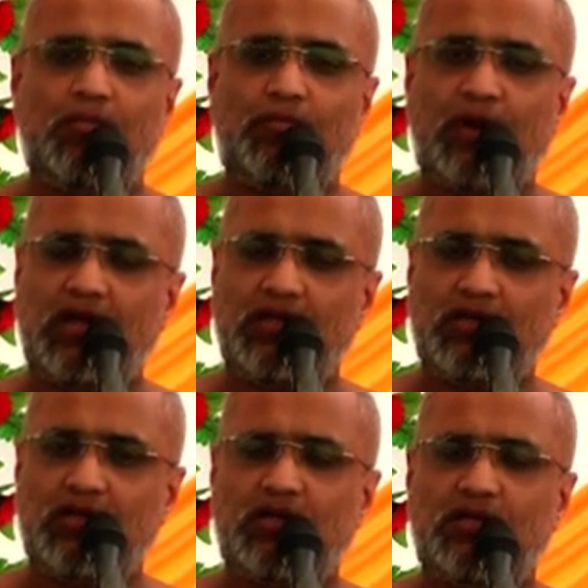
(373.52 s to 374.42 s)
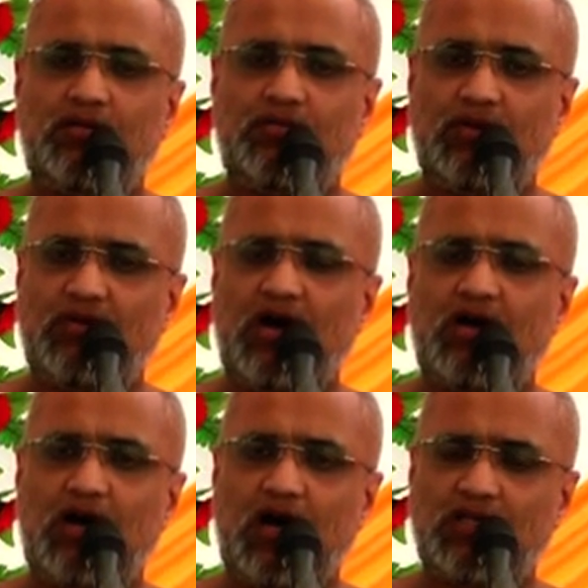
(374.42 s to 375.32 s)
प्राणी ग्रहण विवाह
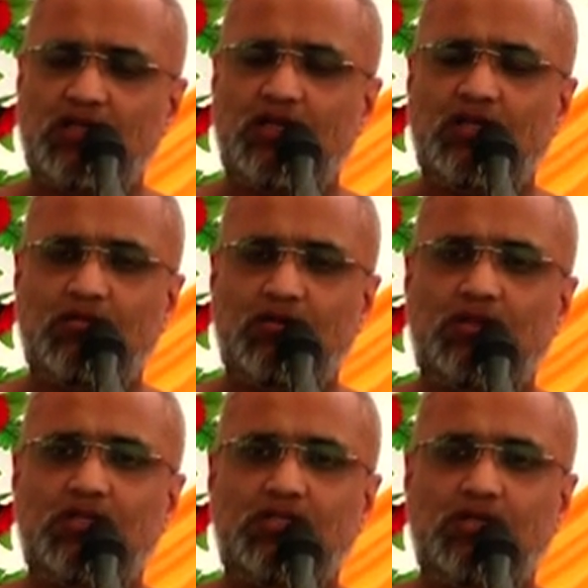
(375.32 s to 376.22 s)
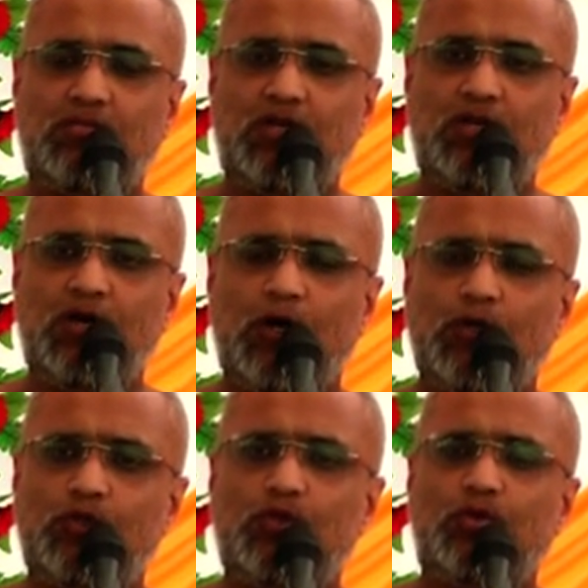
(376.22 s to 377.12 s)
आदि के निमित्त से भी
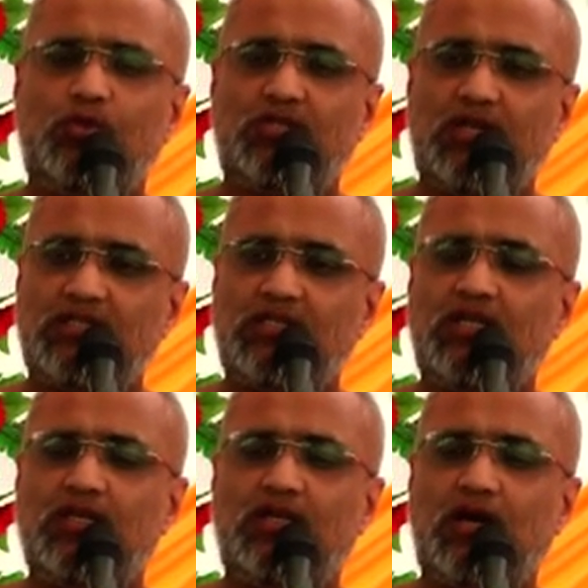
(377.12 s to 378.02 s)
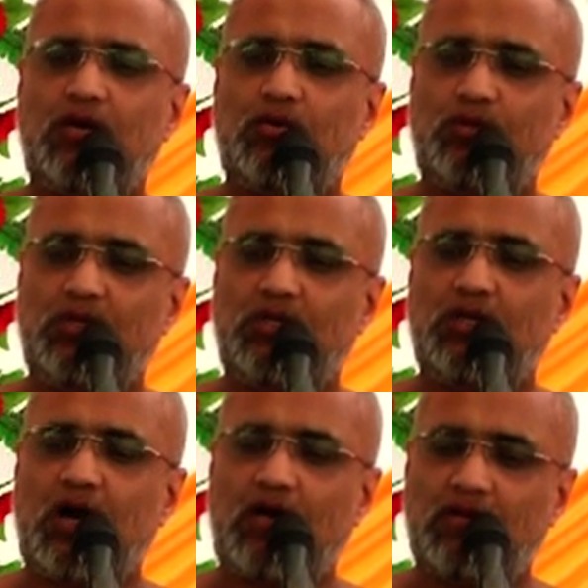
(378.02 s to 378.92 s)
जो जैसी क्रिया होनी
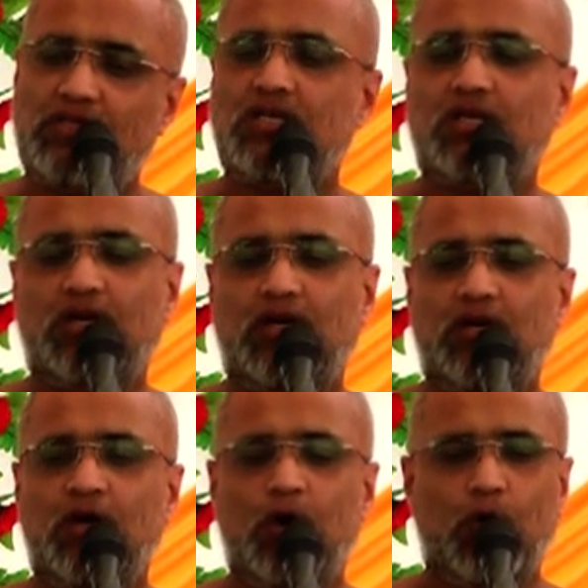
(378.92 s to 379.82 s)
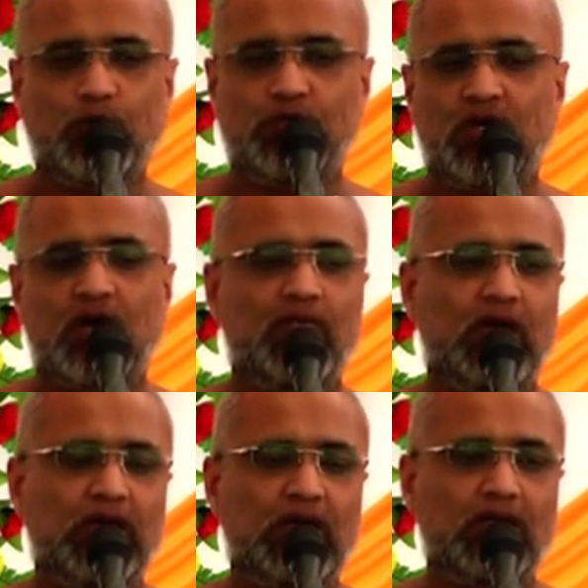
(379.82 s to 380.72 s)
आवश्यक है उसका
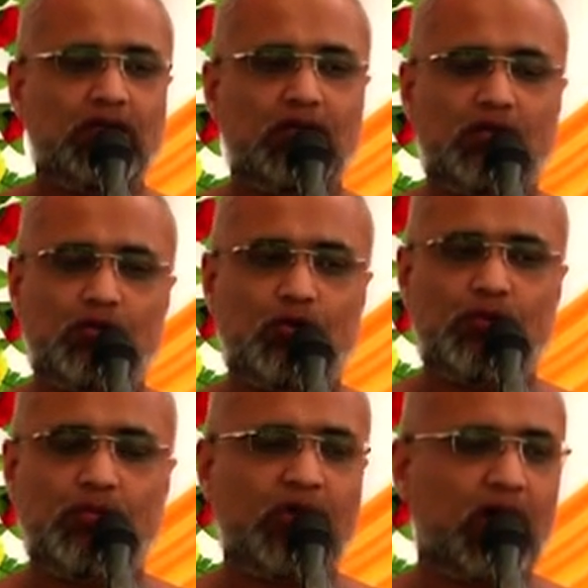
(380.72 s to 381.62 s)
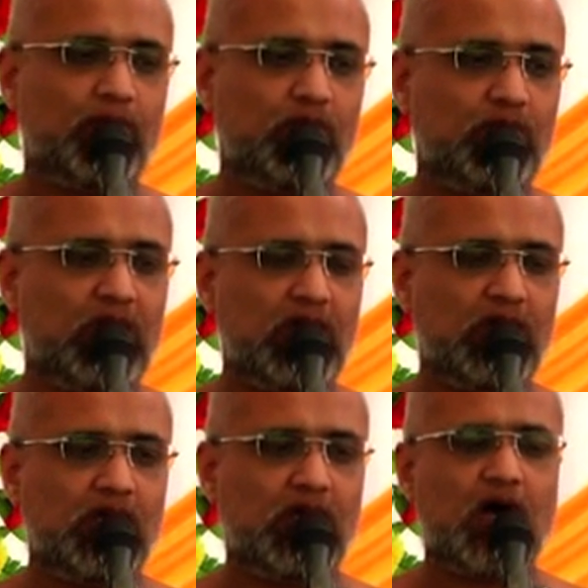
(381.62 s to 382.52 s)
व्याख्यान ग्रंथों में प्राप्त होता है
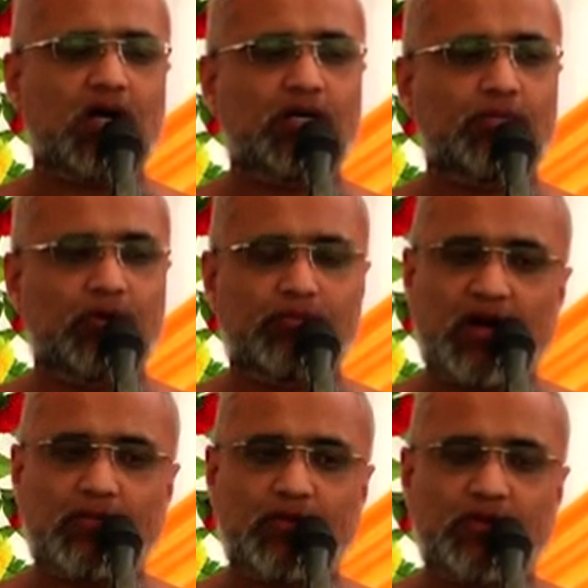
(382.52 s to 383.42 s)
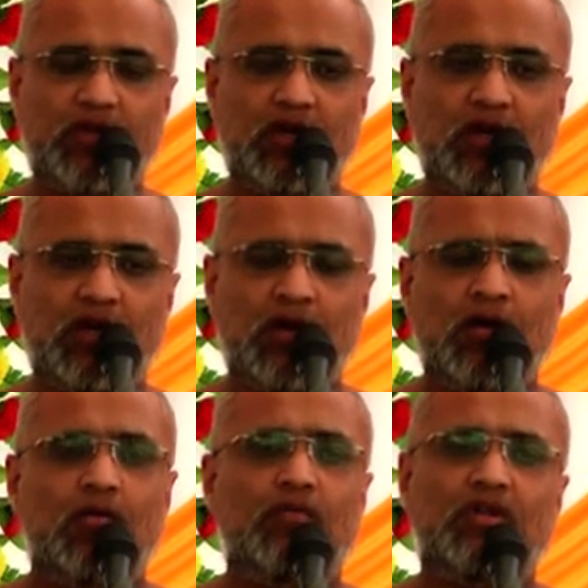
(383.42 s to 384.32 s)
आगम में प्राप्त होता
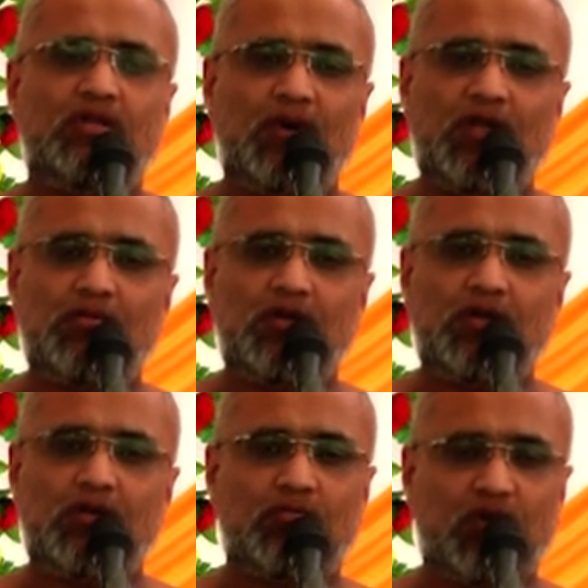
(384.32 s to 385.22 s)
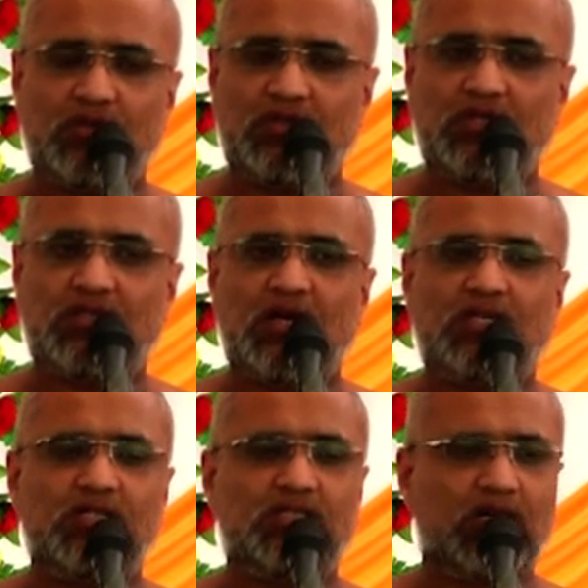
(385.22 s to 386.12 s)
है वर्तमान में भौतिकता
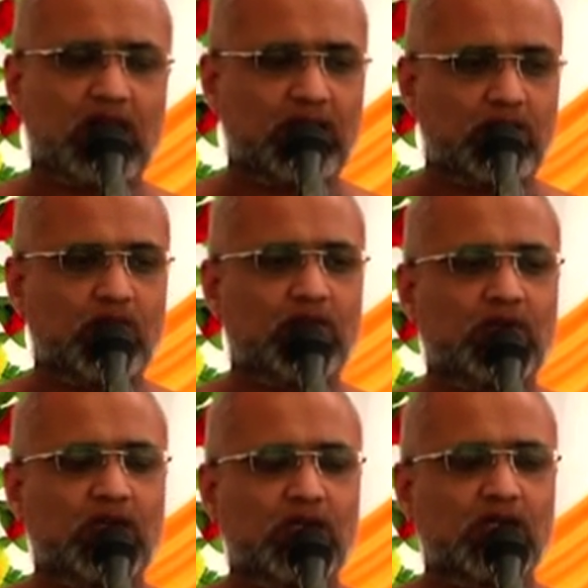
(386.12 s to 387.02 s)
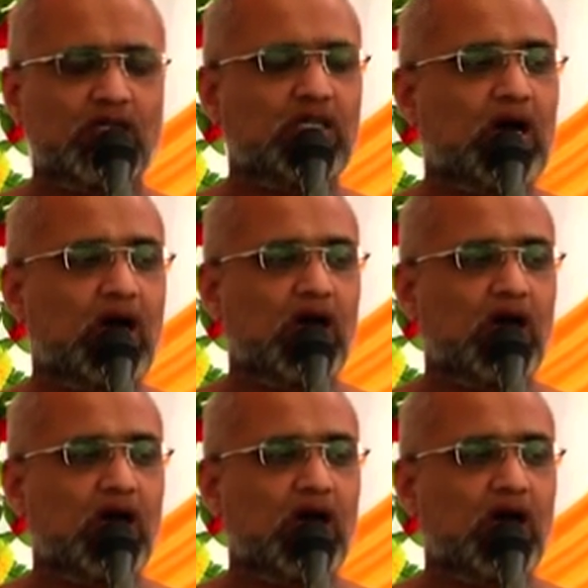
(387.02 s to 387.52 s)
के चकाचौंध में या